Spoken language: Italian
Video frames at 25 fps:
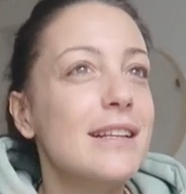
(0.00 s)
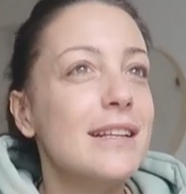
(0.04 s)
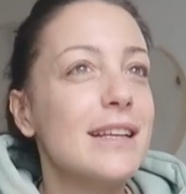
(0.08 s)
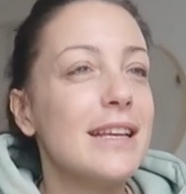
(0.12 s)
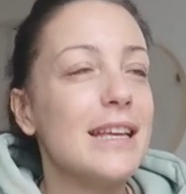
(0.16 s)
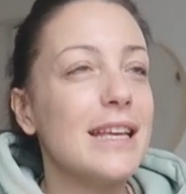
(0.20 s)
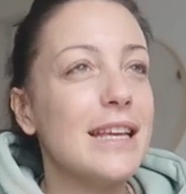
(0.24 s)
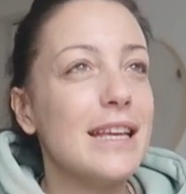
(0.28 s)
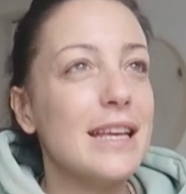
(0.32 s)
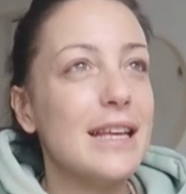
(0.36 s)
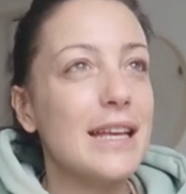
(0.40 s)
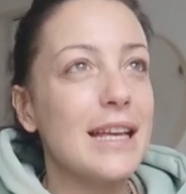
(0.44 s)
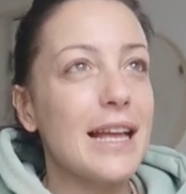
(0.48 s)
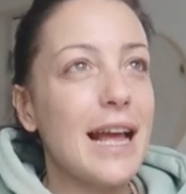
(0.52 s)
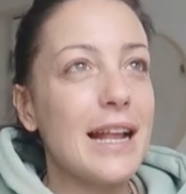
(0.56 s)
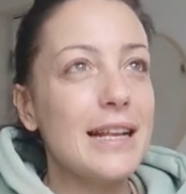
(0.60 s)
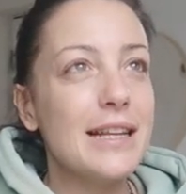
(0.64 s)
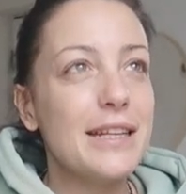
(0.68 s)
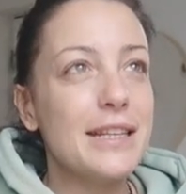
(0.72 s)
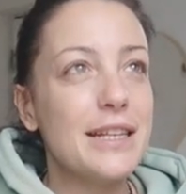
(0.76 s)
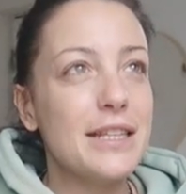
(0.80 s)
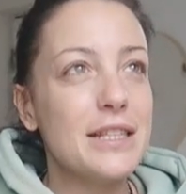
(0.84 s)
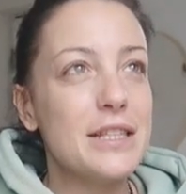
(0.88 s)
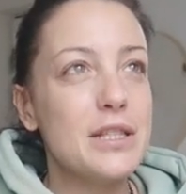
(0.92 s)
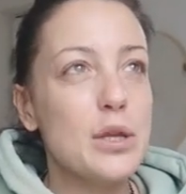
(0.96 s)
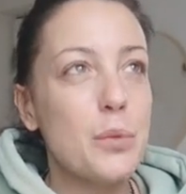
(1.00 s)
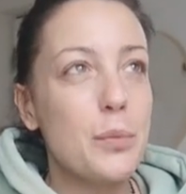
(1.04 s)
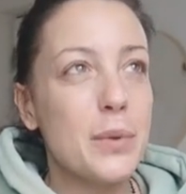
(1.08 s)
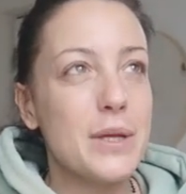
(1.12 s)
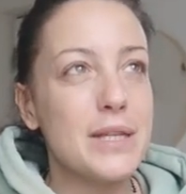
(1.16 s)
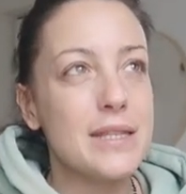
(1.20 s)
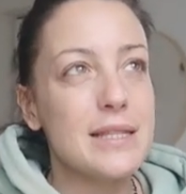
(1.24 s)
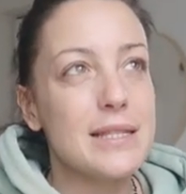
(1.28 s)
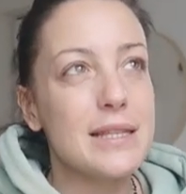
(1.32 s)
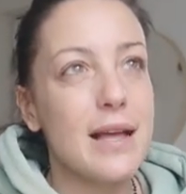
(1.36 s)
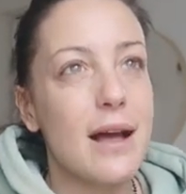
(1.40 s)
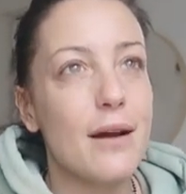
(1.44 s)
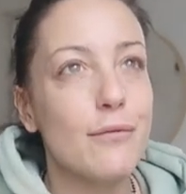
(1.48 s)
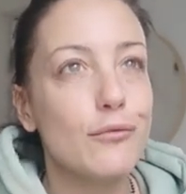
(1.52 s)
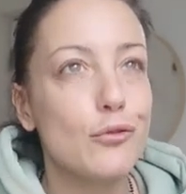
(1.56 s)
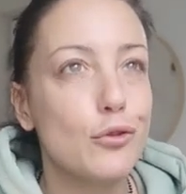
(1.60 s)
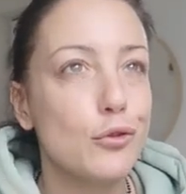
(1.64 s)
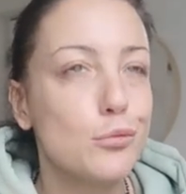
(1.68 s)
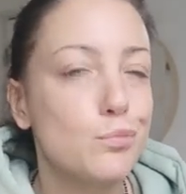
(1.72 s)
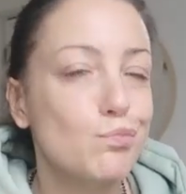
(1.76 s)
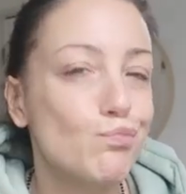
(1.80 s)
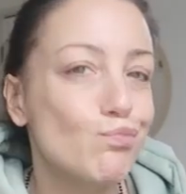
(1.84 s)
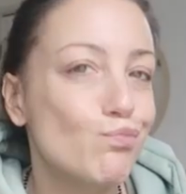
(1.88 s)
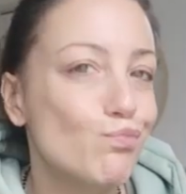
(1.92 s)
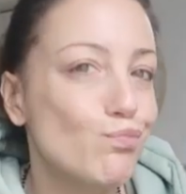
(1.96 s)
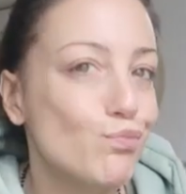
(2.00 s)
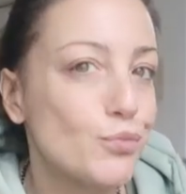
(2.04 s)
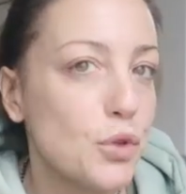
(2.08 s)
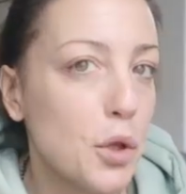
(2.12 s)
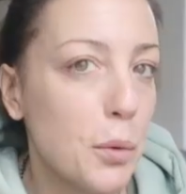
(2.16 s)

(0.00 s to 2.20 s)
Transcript: e all'inizio pensavo mh, mm,